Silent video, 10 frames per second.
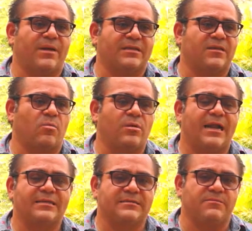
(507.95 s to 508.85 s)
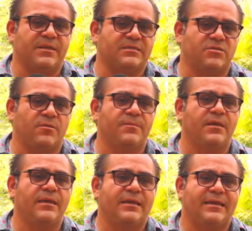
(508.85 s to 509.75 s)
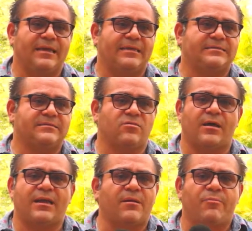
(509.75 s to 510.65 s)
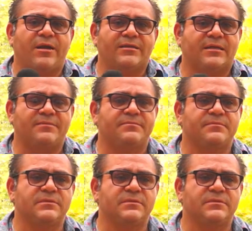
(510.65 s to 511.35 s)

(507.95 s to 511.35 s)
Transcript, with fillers: particulares de inversión es tocar la puerta